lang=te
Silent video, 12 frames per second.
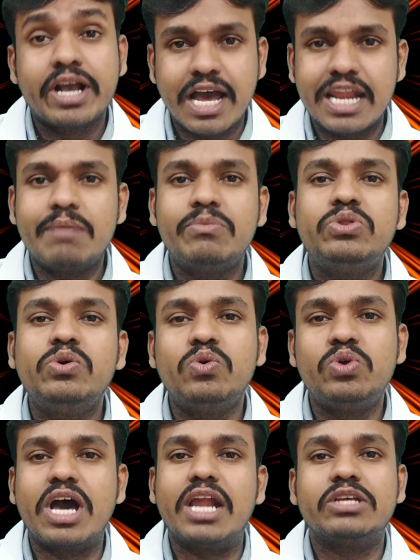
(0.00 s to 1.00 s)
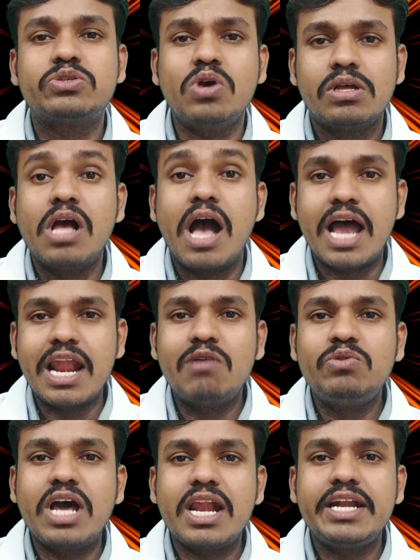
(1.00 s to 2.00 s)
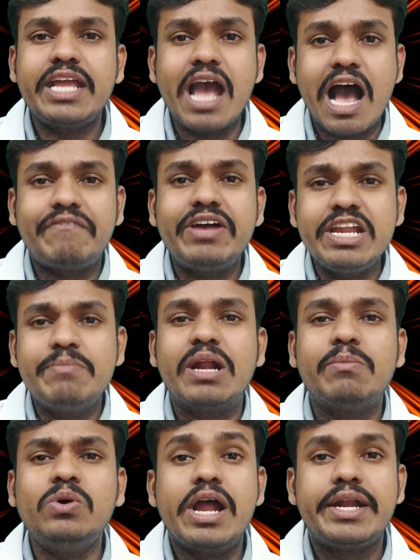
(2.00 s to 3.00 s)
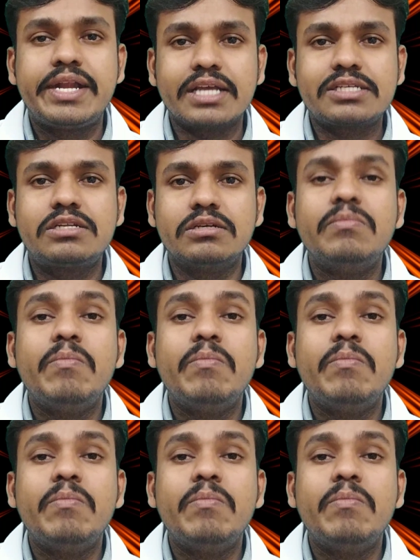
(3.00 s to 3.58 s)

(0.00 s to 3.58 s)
కళ్ళ ముందు ఉండాలి సో అలా ఉండాలంటే అవన్నీ మనము టెస్ట్